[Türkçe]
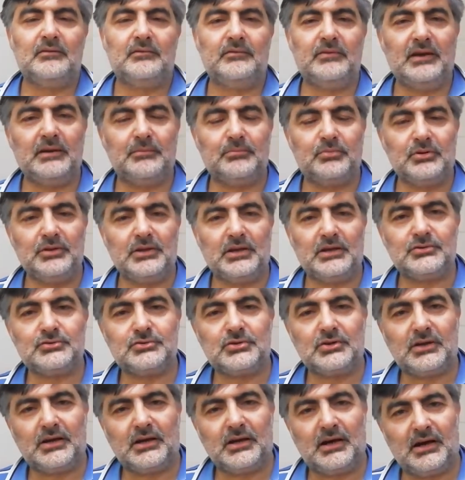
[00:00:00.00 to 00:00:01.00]
Ve bundan
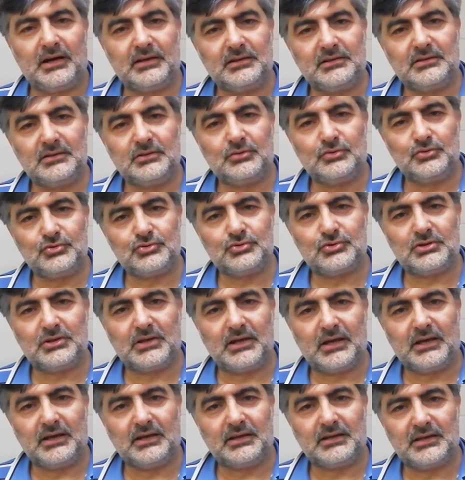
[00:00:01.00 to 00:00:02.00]
sonra arının
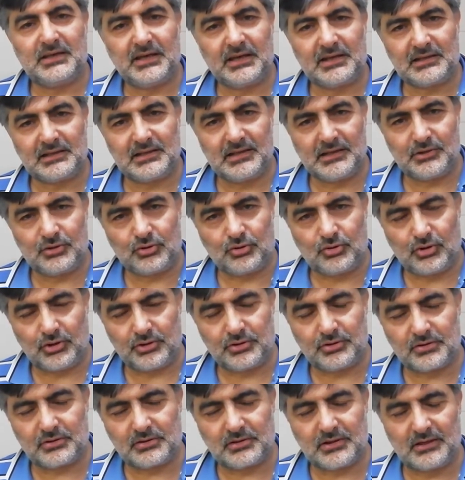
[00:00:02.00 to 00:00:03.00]
üstüne keklerini
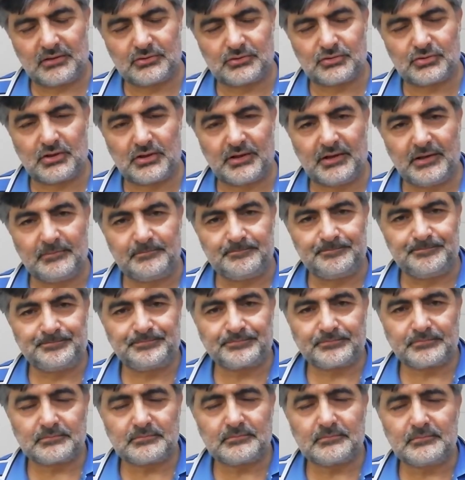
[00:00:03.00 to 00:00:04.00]
koyduktan sonra
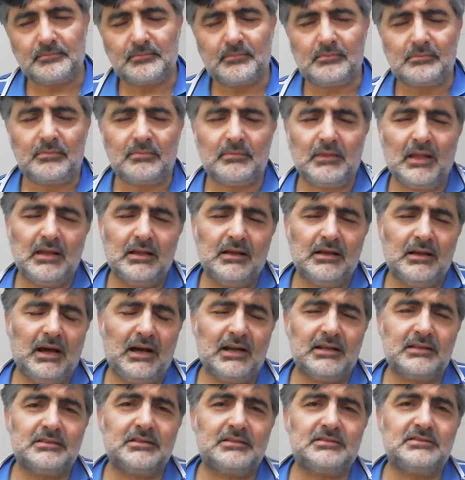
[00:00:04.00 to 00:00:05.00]

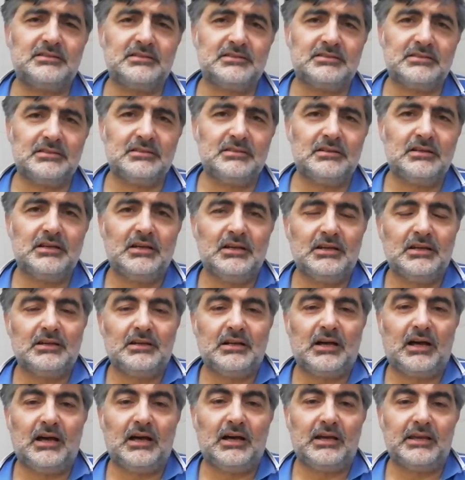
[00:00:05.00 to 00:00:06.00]
artık sizin
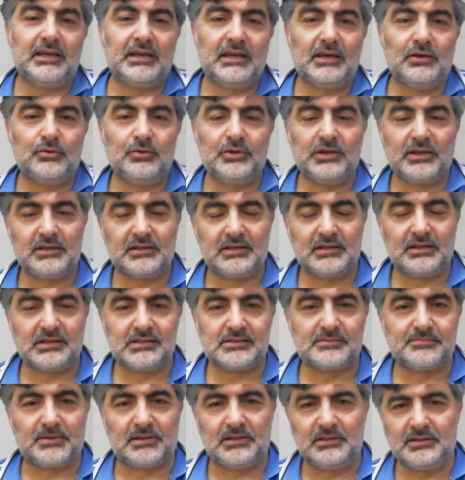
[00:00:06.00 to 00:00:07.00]
ayı
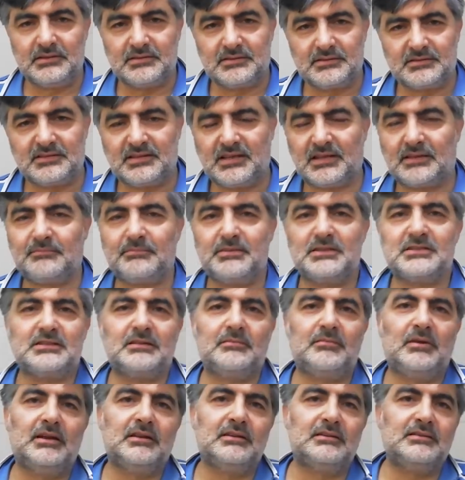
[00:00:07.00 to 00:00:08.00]
ürettiğiniz balı satma
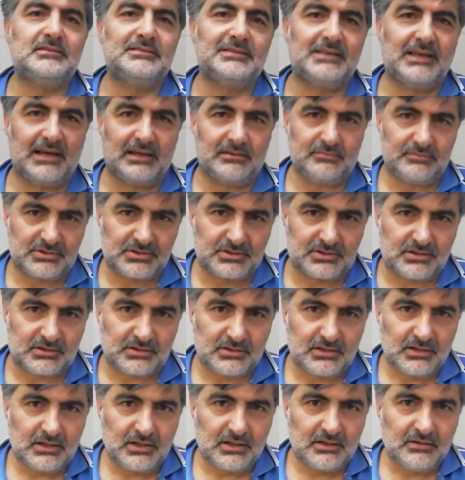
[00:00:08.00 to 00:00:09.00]
zamanınız gelmiştir.
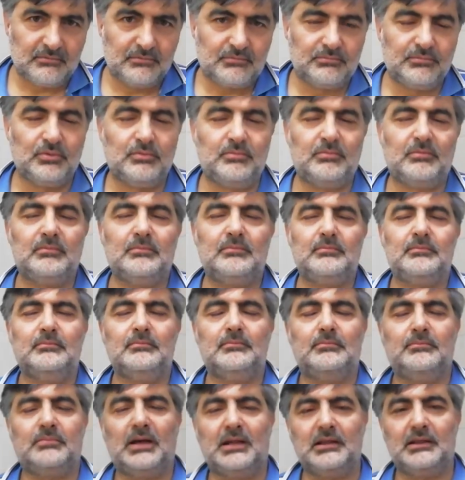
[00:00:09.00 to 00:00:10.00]
Bu
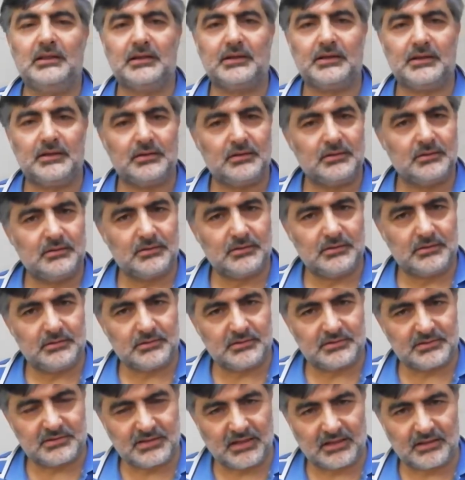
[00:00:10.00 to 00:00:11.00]
balları
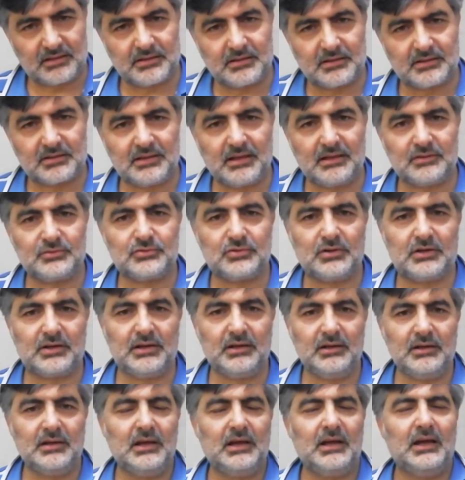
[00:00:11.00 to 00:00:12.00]
sattıktan
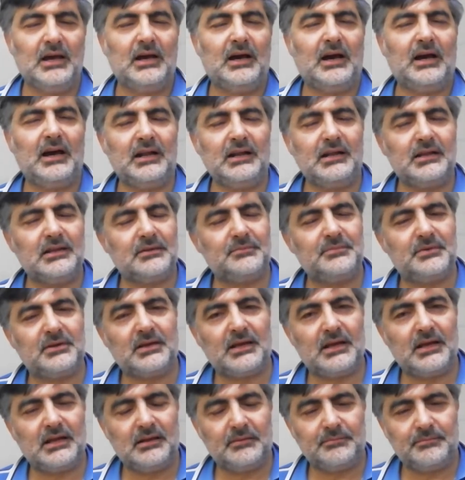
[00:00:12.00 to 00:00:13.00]
sonra arada bir
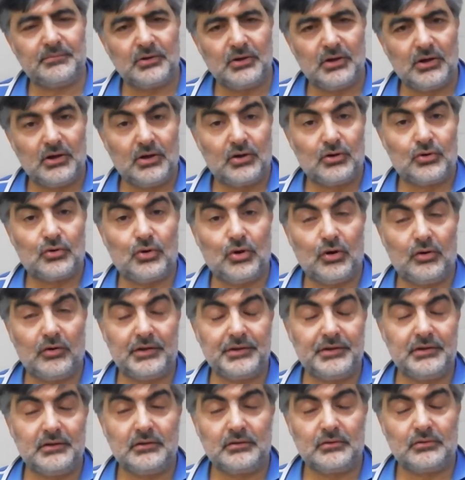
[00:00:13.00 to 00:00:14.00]
gelip
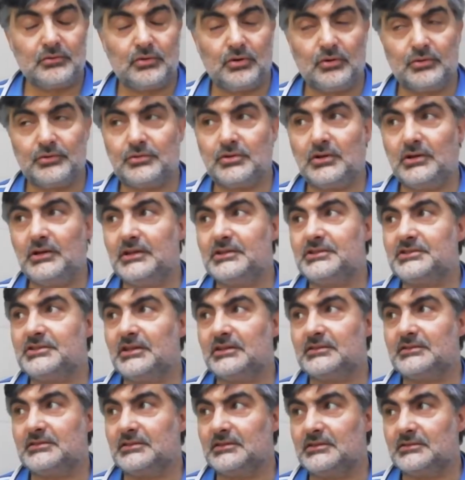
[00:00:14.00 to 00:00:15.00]
kovanı kontrol
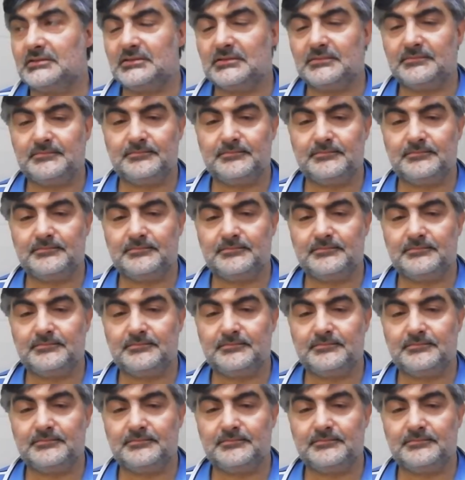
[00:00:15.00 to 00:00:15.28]
edeceksiniz.